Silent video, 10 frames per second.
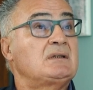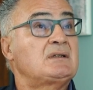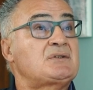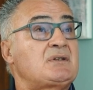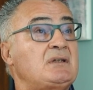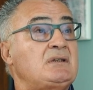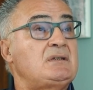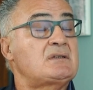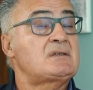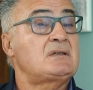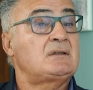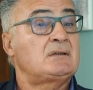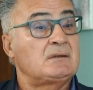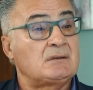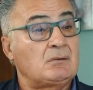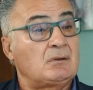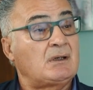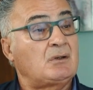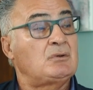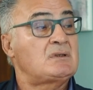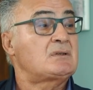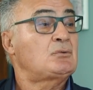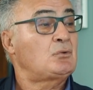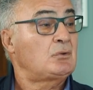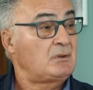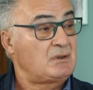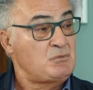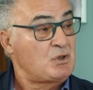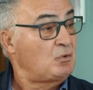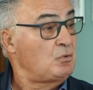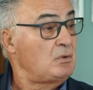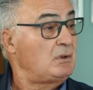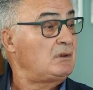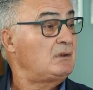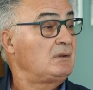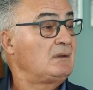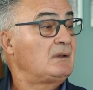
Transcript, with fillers: achei que ia ser eh, qualquer coisa o dono da minha rua